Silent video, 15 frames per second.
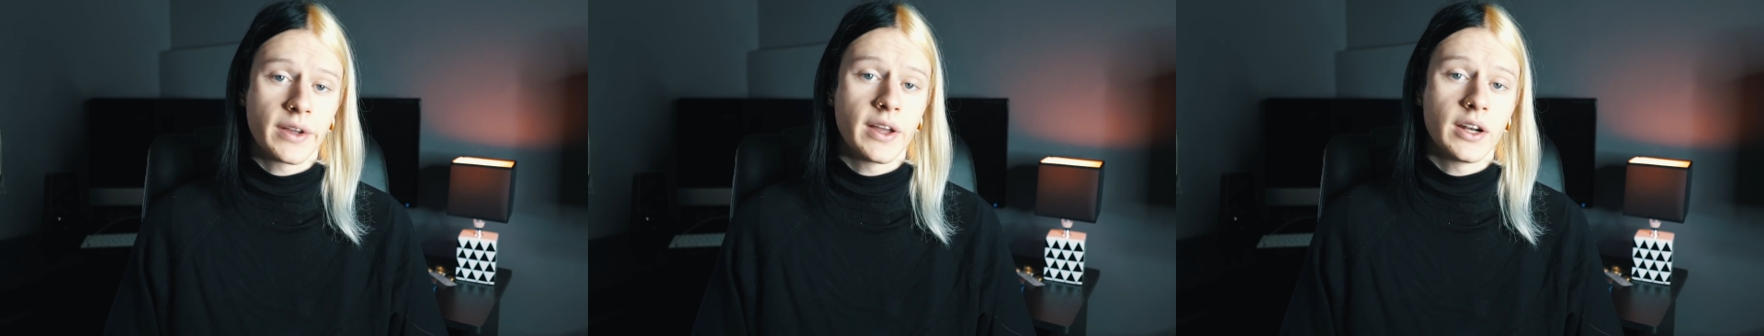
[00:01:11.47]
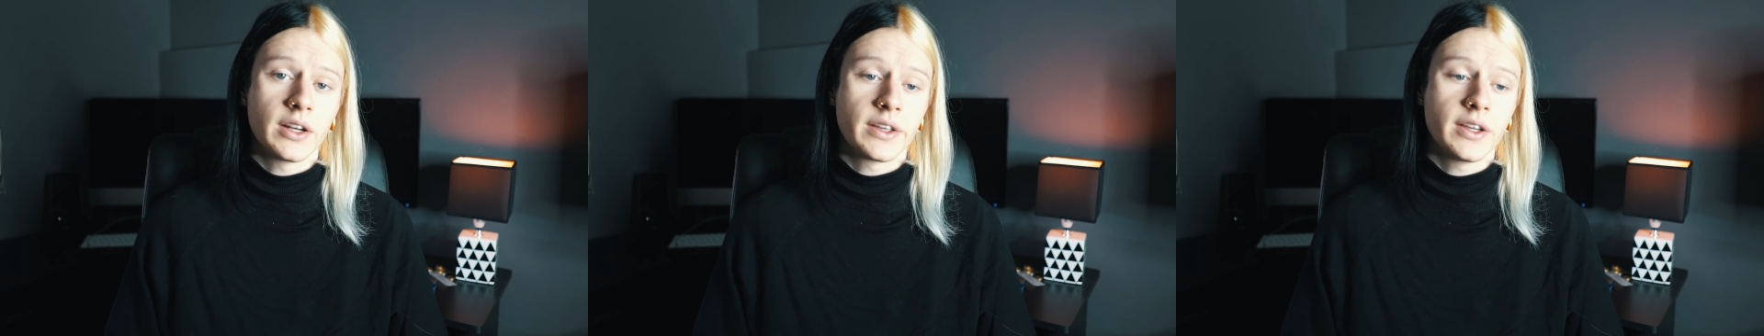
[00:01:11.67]

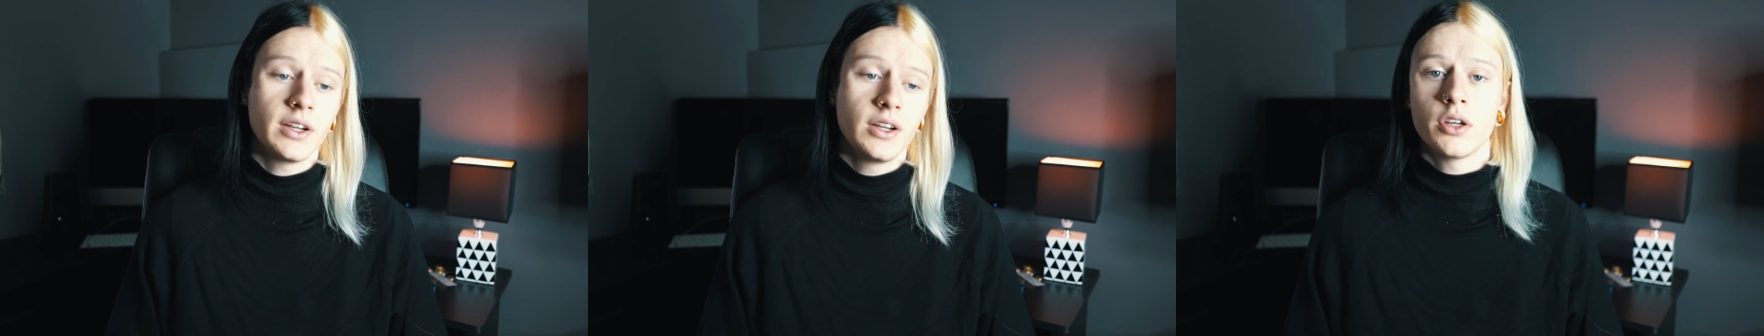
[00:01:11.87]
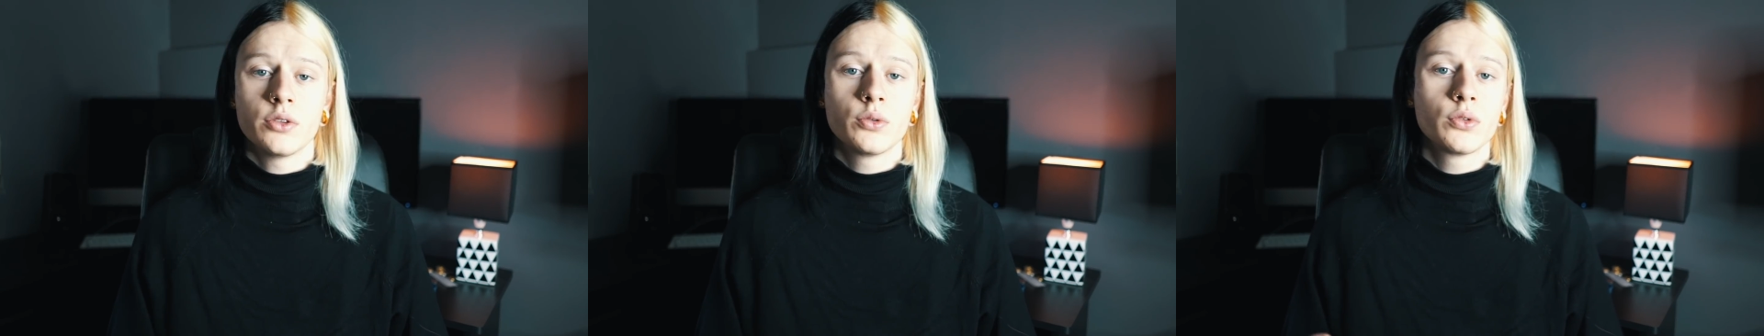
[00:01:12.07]
calca
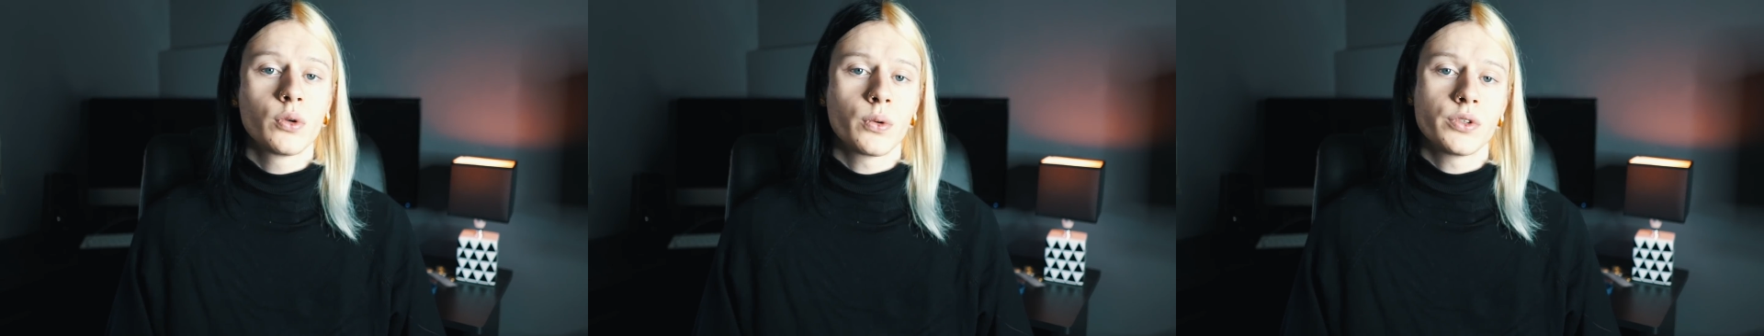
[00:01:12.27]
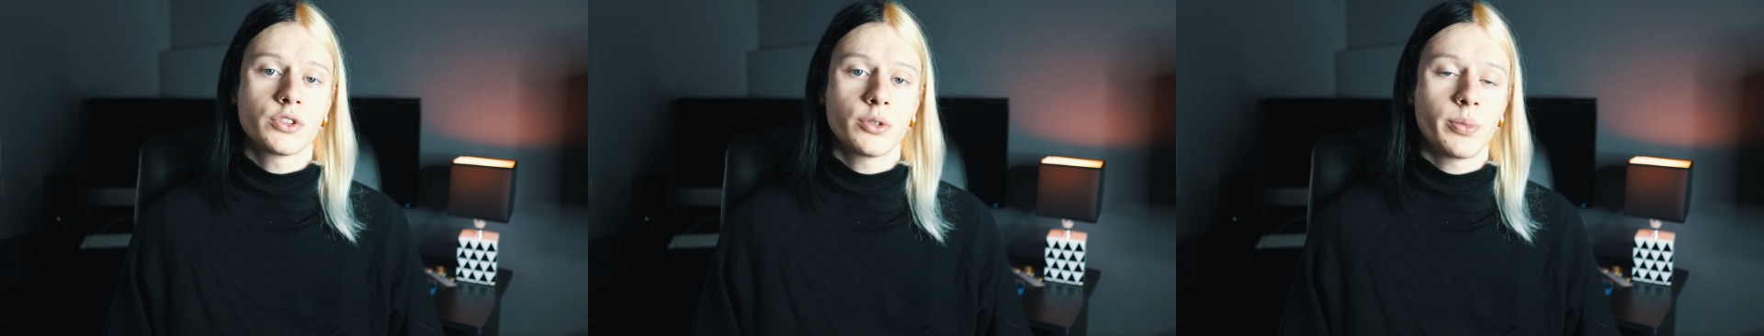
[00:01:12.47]
e in tutto
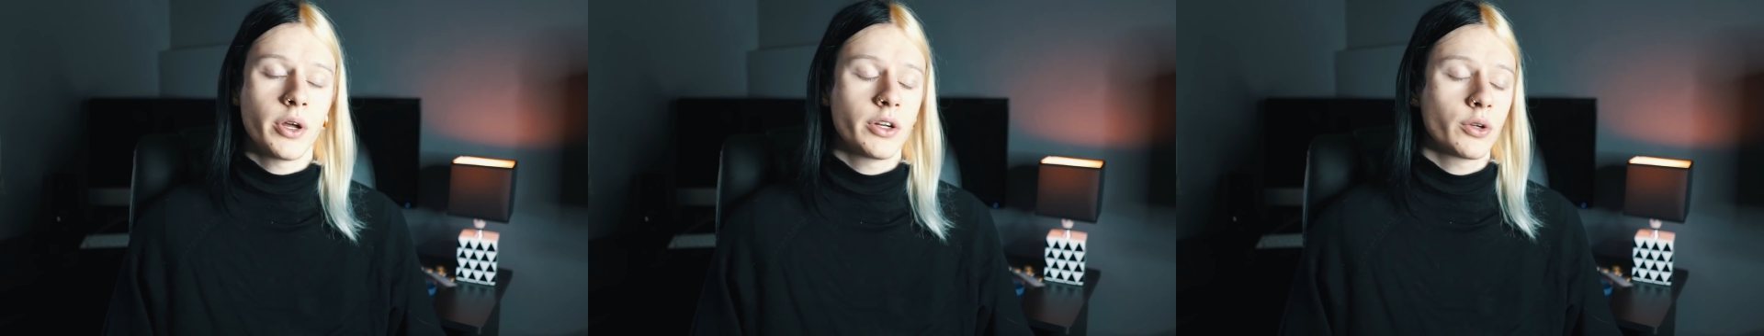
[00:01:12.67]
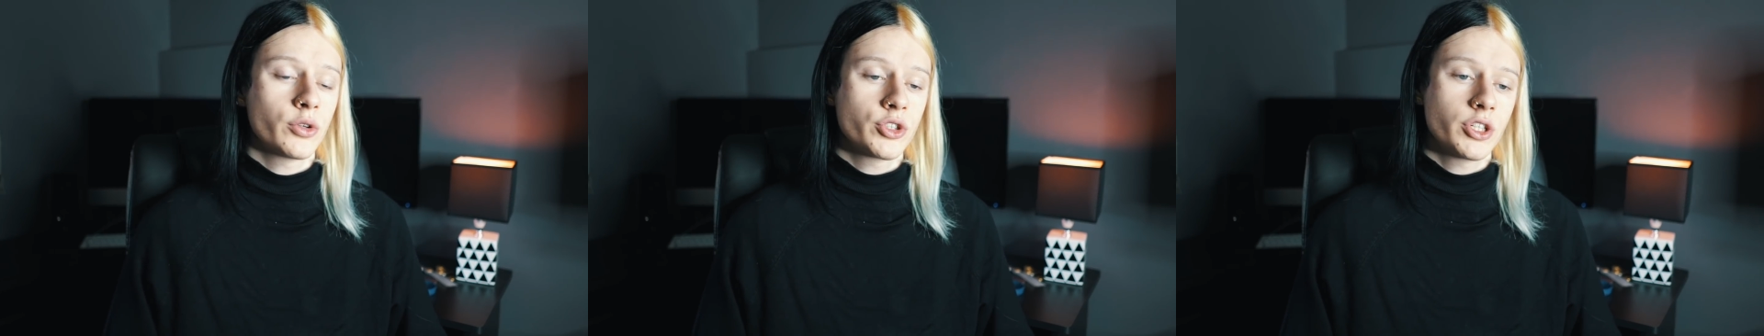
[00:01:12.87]
questo
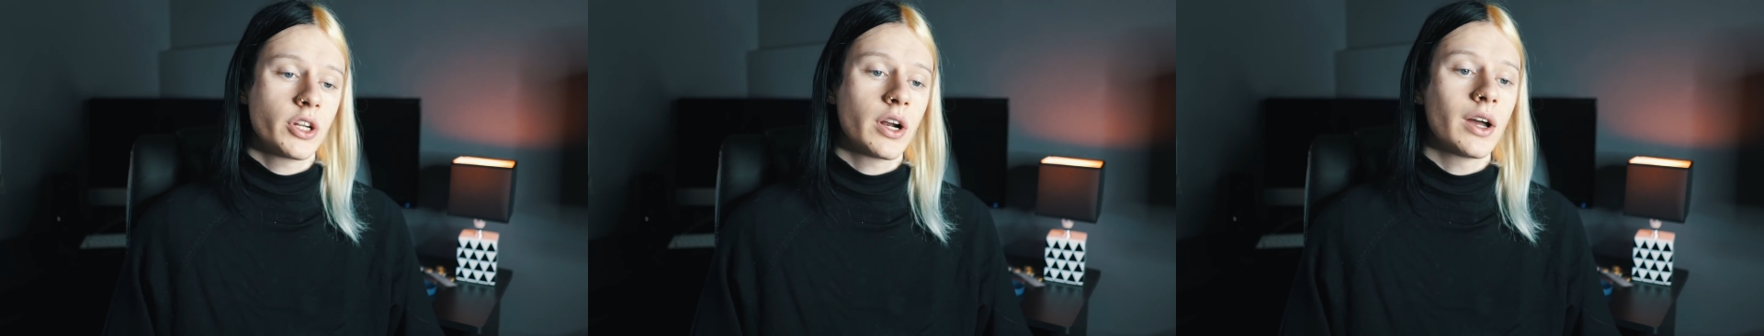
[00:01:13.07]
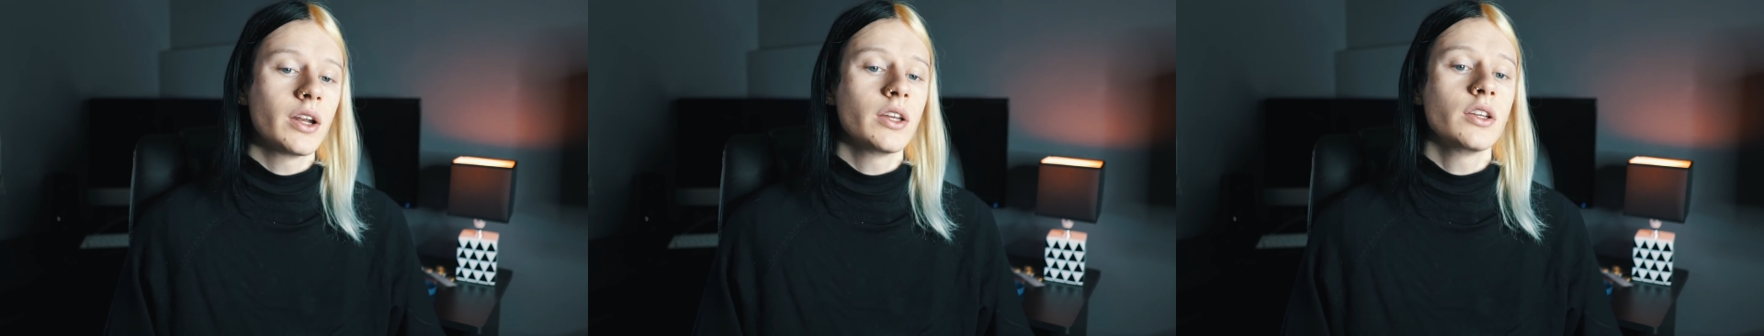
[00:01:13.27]
panico
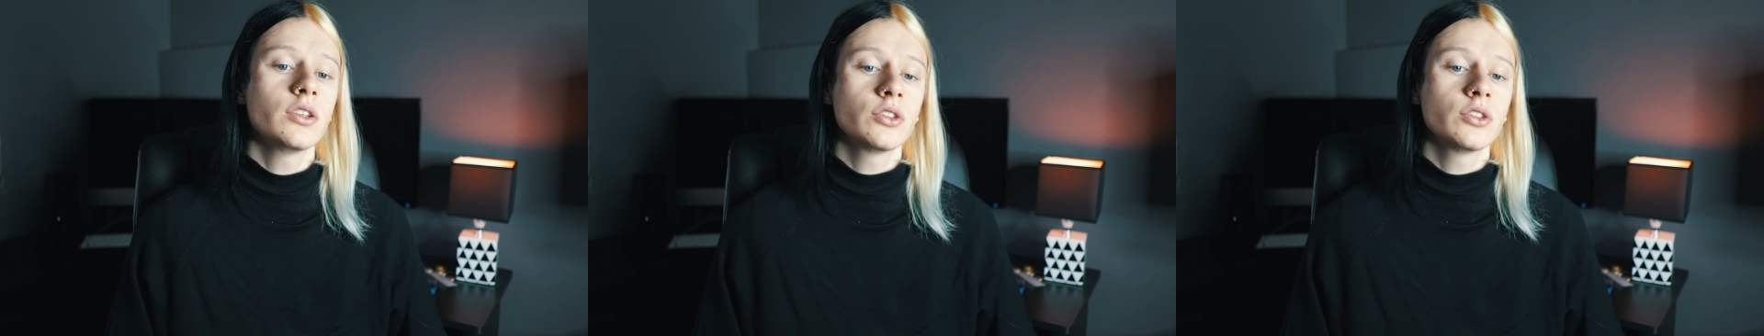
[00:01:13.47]
generale